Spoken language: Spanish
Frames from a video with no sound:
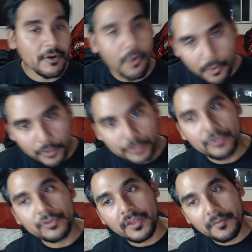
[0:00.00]

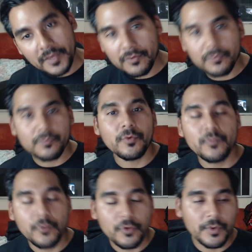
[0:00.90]
otro también, un
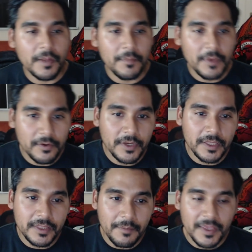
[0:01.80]
muy buen amigo que
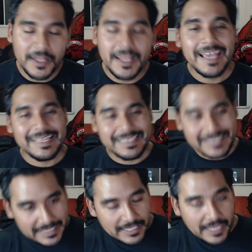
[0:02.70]
también
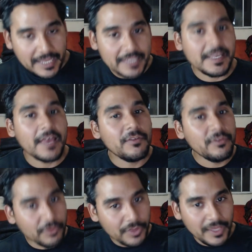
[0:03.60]
ya está casado
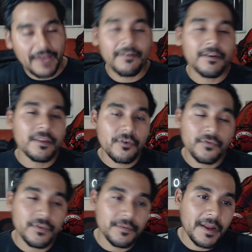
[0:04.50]
y nos acababa de
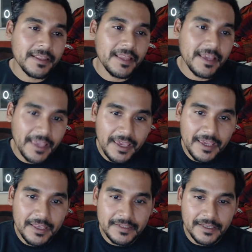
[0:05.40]
confirmar de
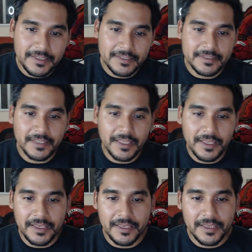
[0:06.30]
que,
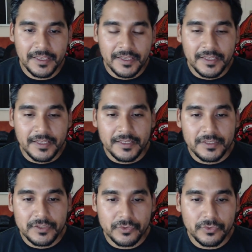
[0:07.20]
este,
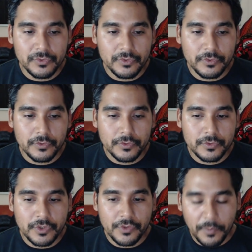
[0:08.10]
su,
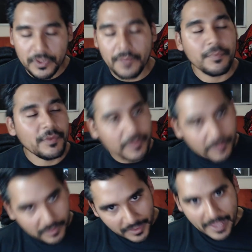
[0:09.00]
esposa pues
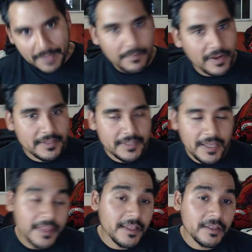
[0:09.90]
está
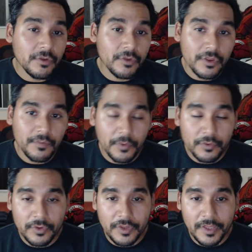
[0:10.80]
embarazada, entonces
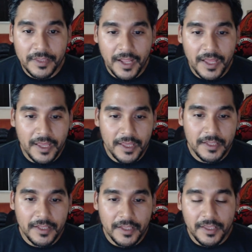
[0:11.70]
pronto
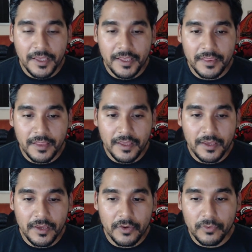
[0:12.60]
tendrá,
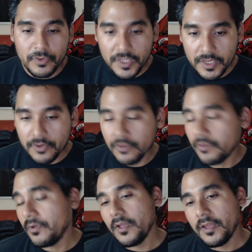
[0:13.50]
este, un
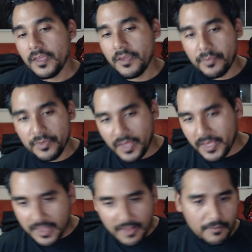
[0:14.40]
hijo. Y pues ahí
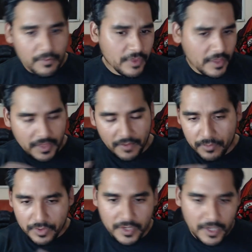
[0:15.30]
estábamos, ahí
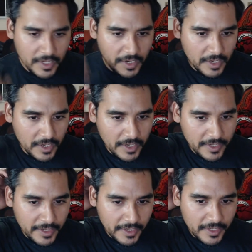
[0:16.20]
estamos en, el,
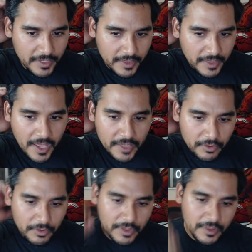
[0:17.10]
en, este
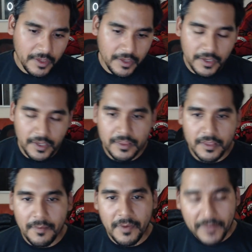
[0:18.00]
antro que se, que se
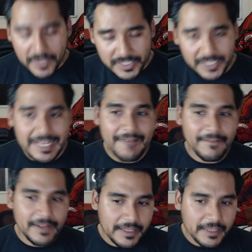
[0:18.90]
llama Bash. La
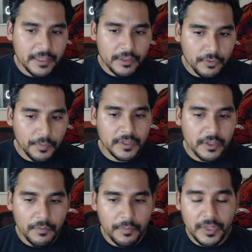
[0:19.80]
verdad quedé
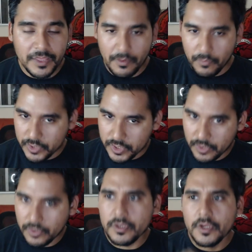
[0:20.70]
sorprendido porque está muy
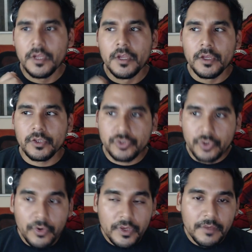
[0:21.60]
chingón.
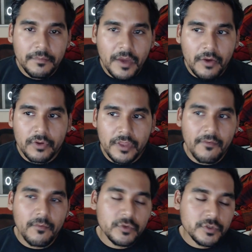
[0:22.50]
Yo me
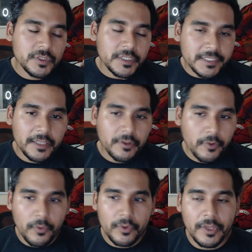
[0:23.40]
acordaba mucho de este
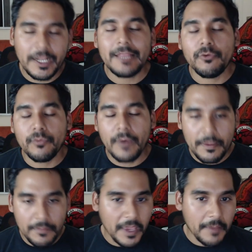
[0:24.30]
antro cuando era
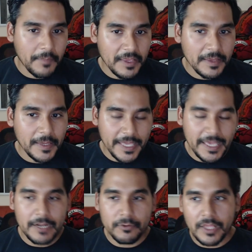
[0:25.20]
Dubai VIP y
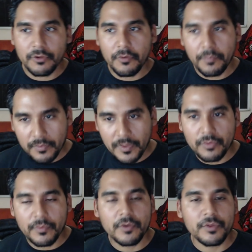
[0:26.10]
era un antro pues
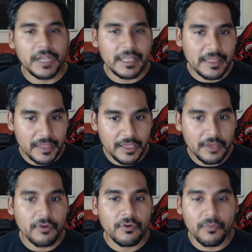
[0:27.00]
más o menos
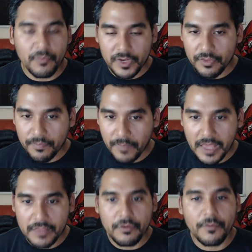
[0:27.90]
grandecillo, con buen
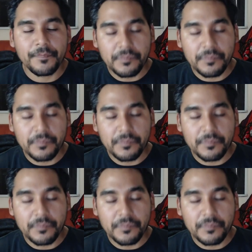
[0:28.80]
espacio,